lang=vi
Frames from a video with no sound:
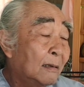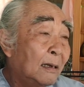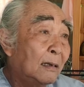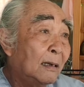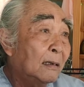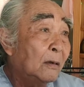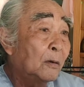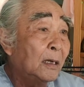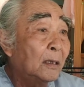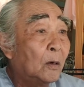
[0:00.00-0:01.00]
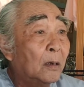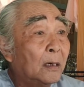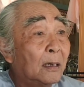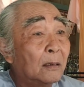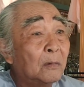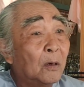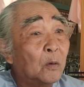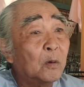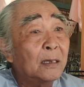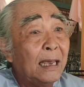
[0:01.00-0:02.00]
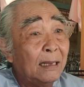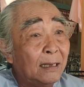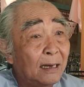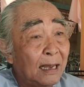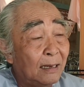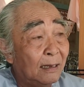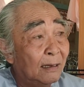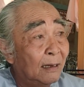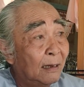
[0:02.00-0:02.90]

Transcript: cho nên á nhiều khi tôi chúng tôi cũng có nghe thế này nè